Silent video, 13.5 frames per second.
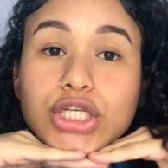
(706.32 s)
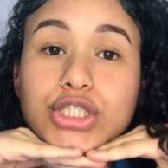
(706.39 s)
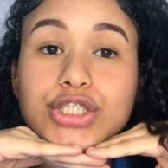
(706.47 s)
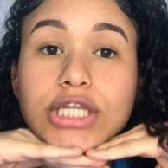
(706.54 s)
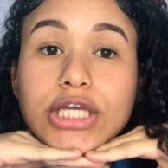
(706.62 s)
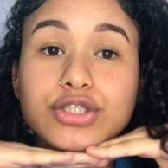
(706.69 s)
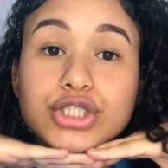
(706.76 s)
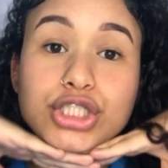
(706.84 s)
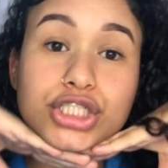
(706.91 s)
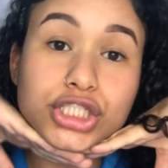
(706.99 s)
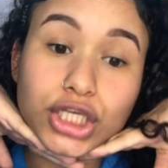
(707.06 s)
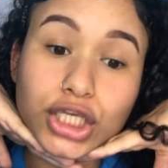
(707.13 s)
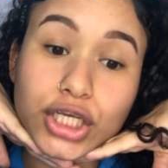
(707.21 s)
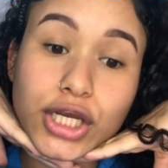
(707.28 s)
resultado de
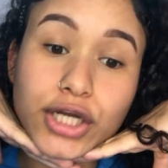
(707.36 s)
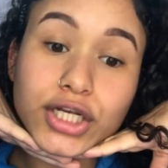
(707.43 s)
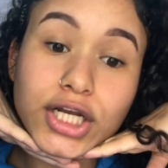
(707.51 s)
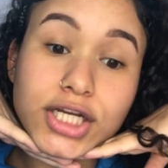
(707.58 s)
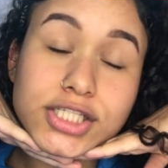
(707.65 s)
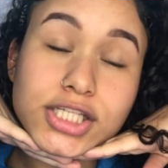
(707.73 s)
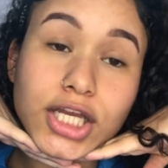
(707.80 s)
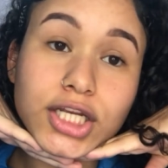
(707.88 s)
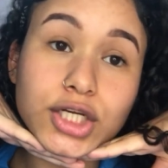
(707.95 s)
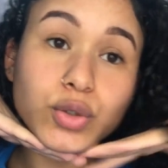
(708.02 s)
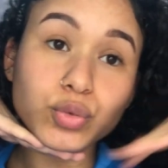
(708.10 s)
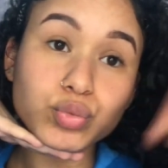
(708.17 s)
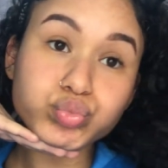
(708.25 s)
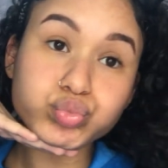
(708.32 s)
skincare caseirão.